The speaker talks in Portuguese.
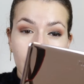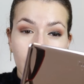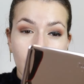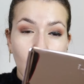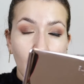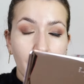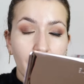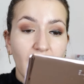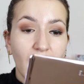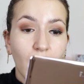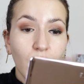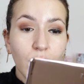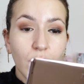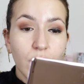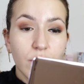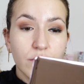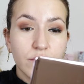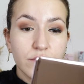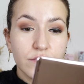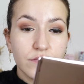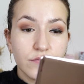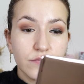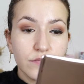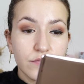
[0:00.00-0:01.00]
Não é mau,
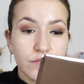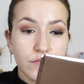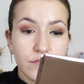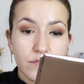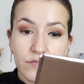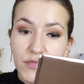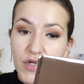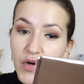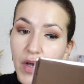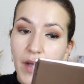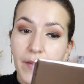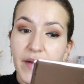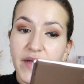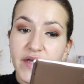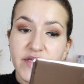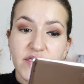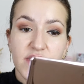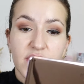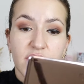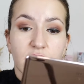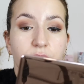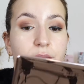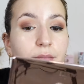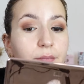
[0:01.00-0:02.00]
mas não é
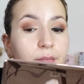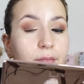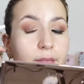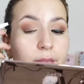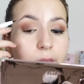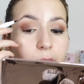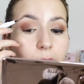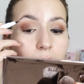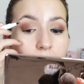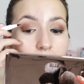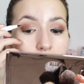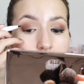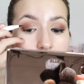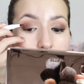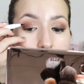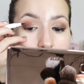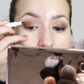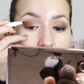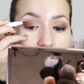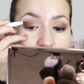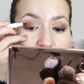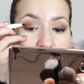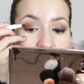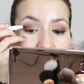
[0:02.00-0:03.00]
amazing.
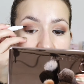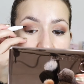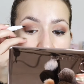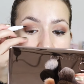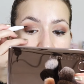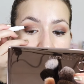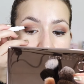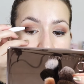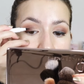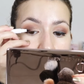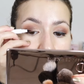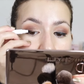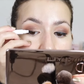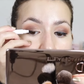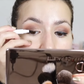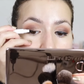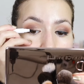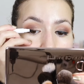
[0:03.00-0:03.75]
Vamos ao outro olho.